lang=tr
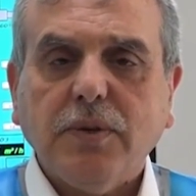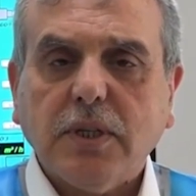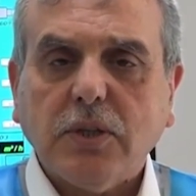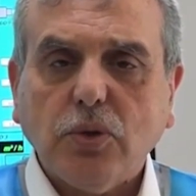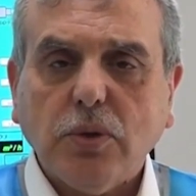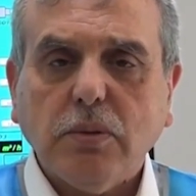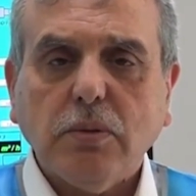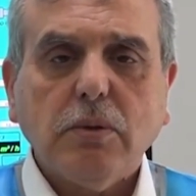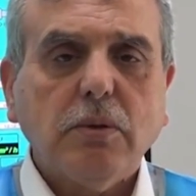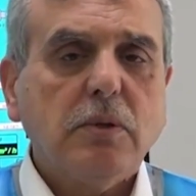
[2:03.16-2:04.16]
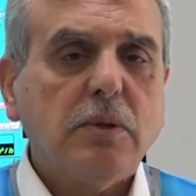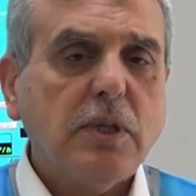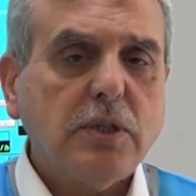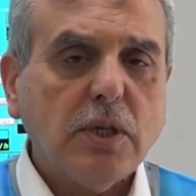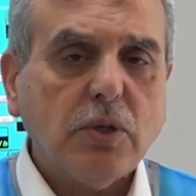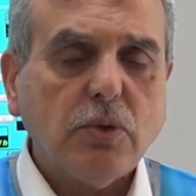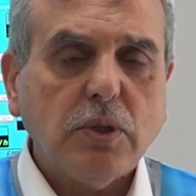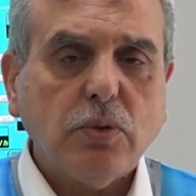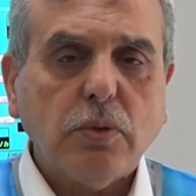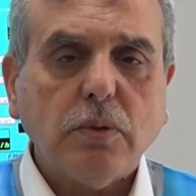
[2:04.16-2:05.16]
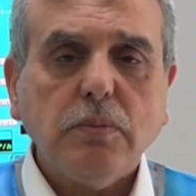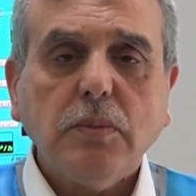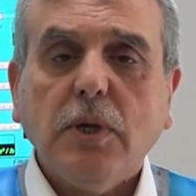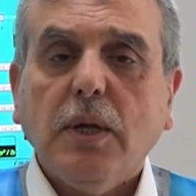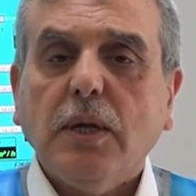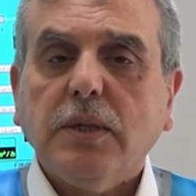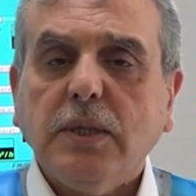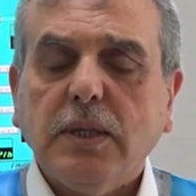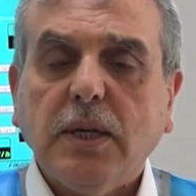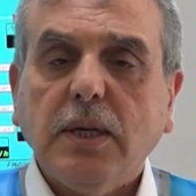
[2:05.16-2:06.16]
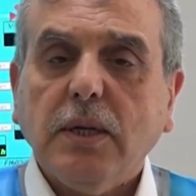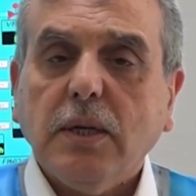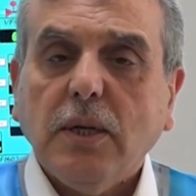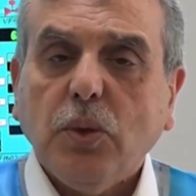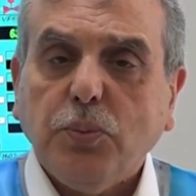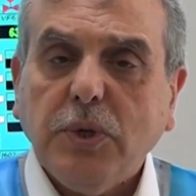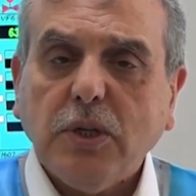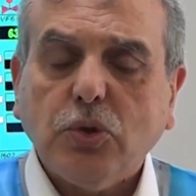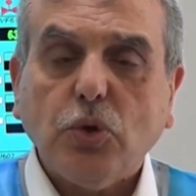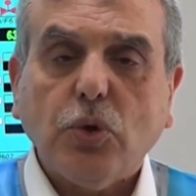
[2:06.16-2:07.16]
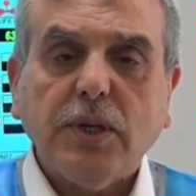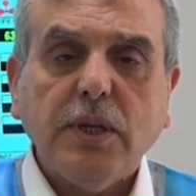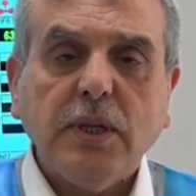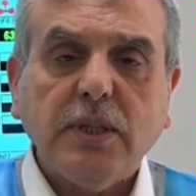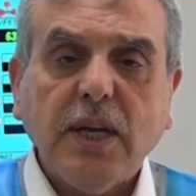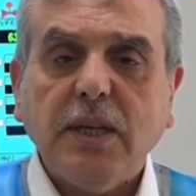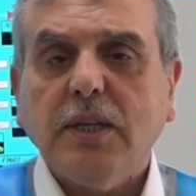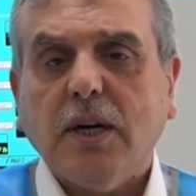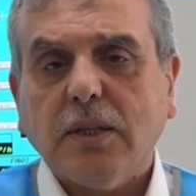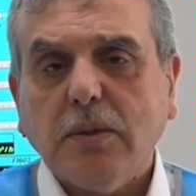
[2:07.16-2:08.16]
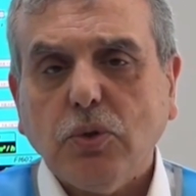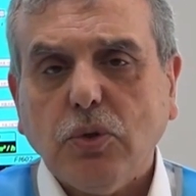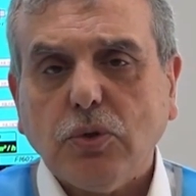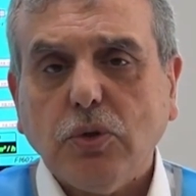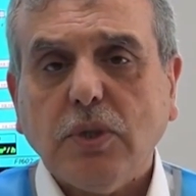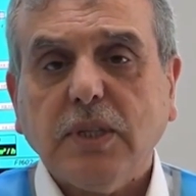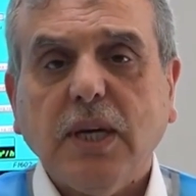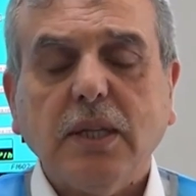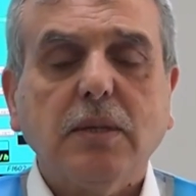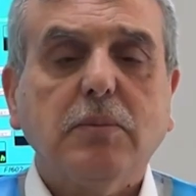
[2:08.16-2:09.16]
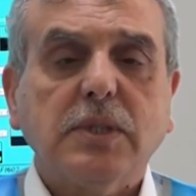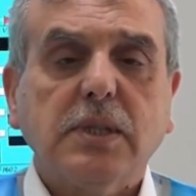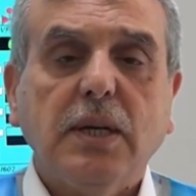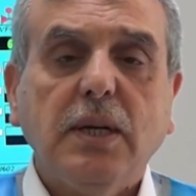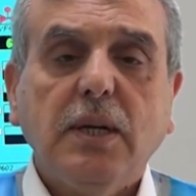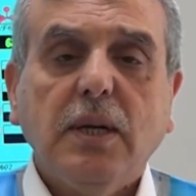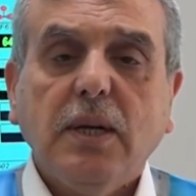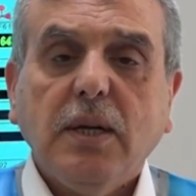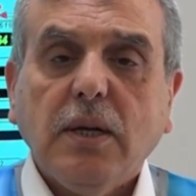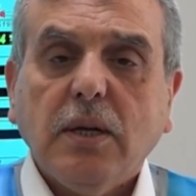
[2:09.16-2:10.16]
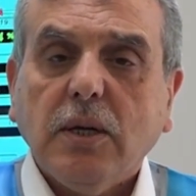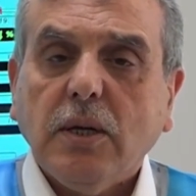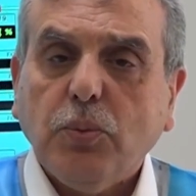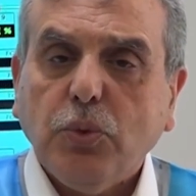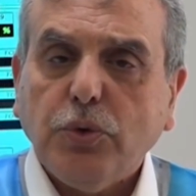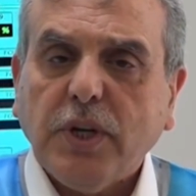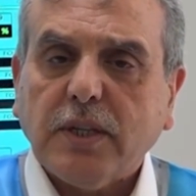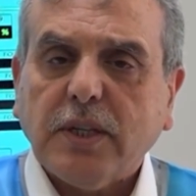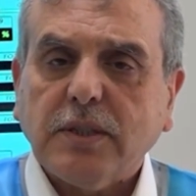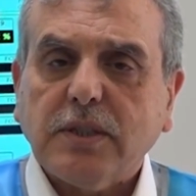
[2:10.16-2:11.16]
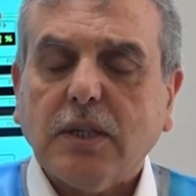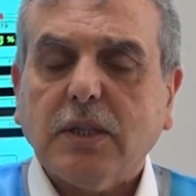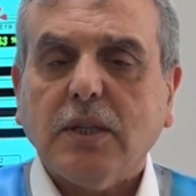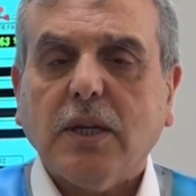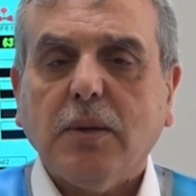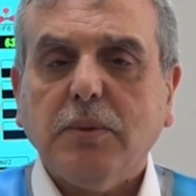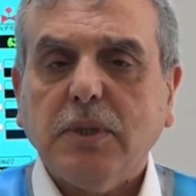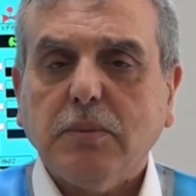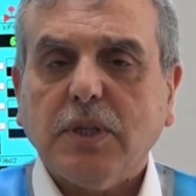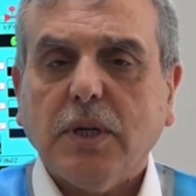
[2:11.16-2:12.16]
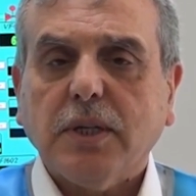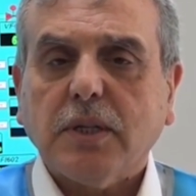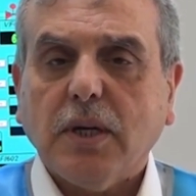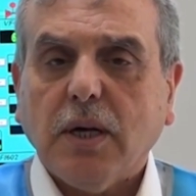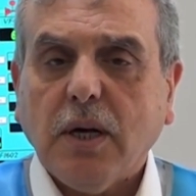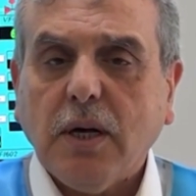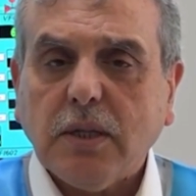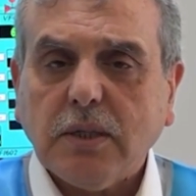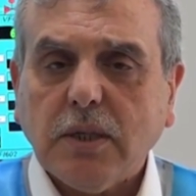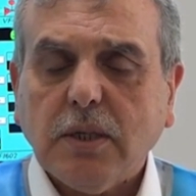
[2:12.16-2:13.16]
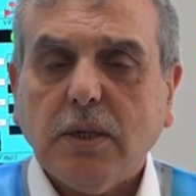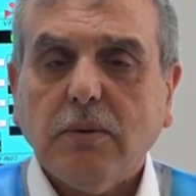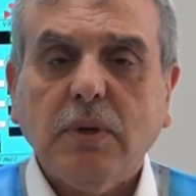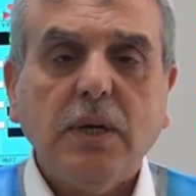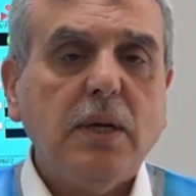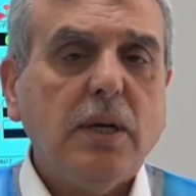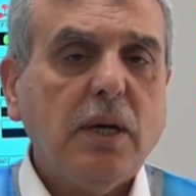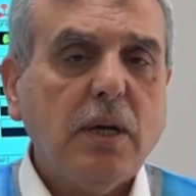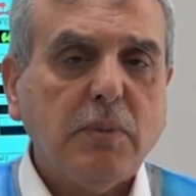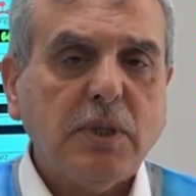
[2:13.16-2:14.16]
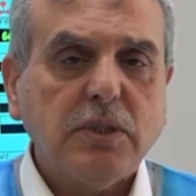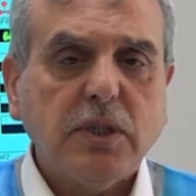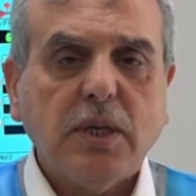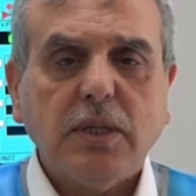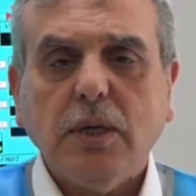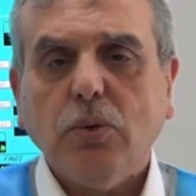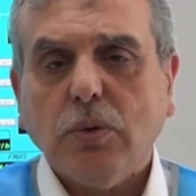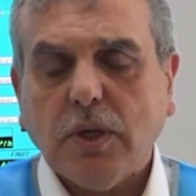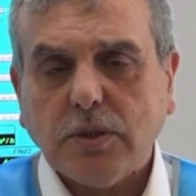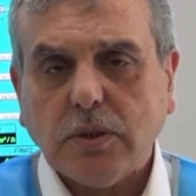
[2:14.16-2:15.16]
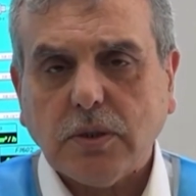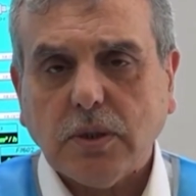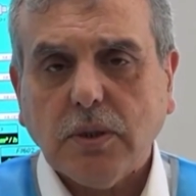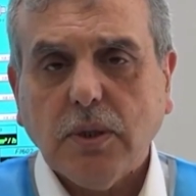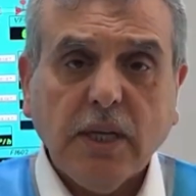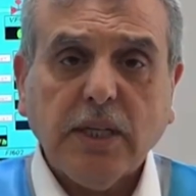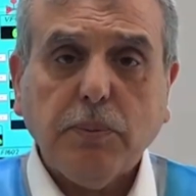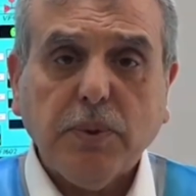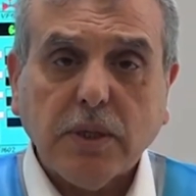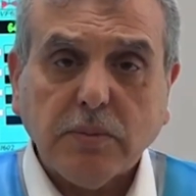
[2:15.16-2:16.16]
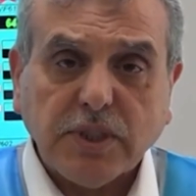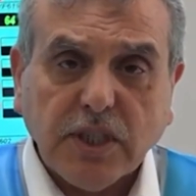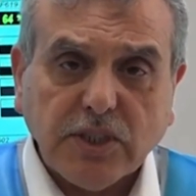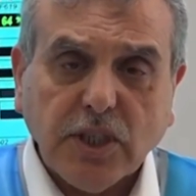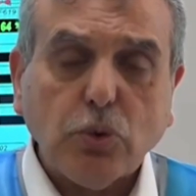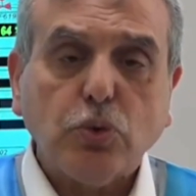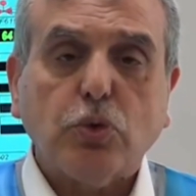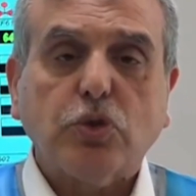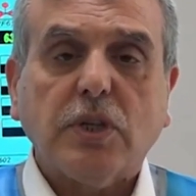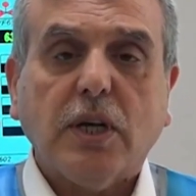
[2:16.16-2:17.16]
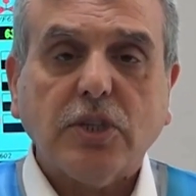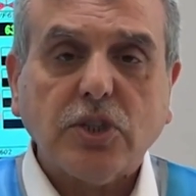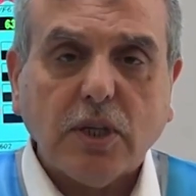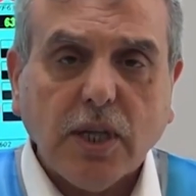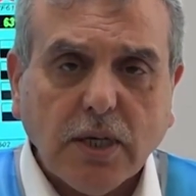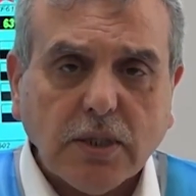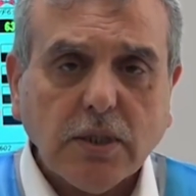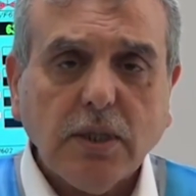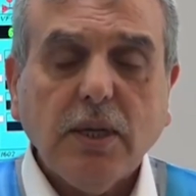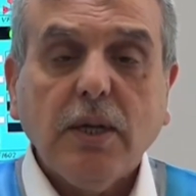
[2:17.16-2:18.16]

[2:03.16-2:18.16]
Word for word: AFAD'a çok teşekkür ediyorum. Yine birçok ilden yardım gördük. Kendimiz de e, bunlardan satın alabildiğimiz kadarını aldık ve hemen şehre ulaştırdık. Ekiplerimiz gece gündüz çalıştılar.